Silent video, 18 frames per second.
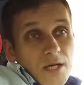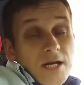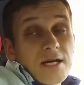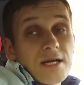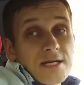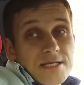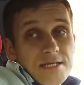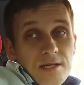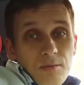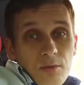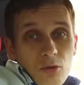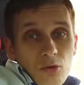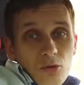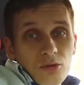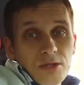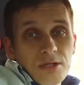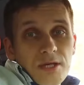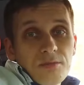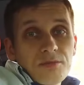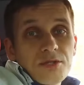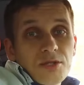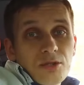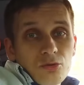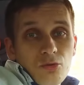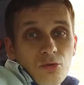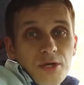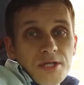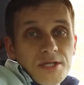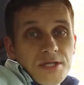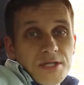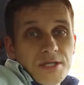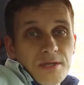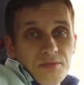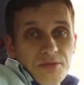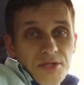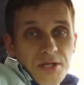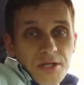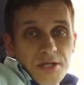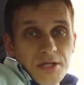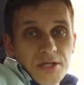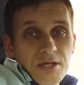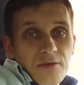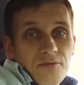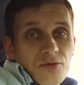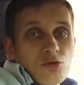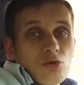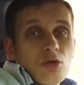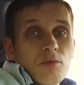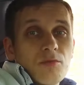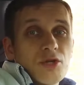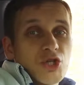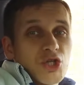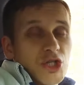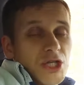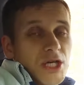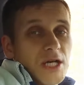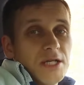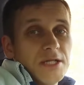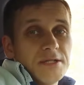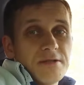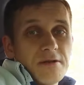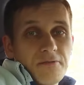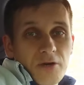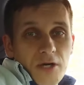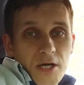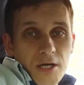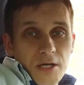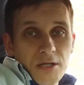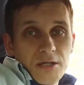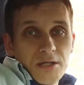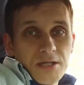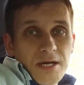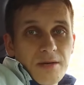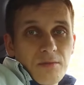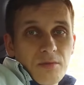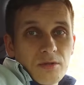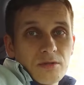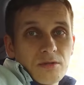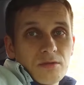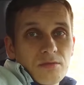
как раз наоборот, там где конкуренция, там деньги, там высокомаржинальные товары, там